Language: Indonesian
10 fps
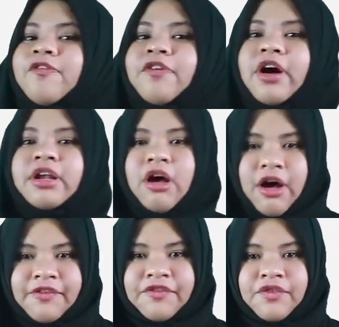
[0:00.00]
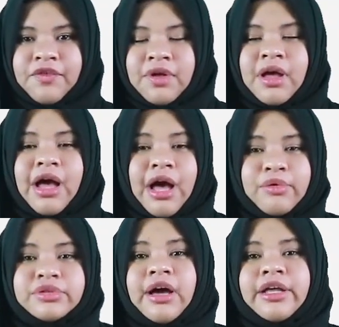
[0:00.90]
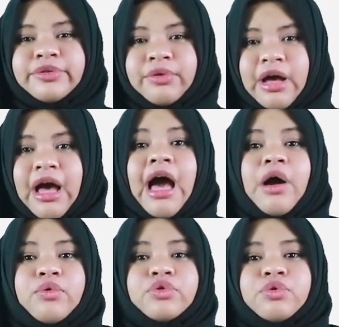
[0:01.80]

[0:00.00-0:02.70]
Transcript: fond of. Aku sangat suka, aku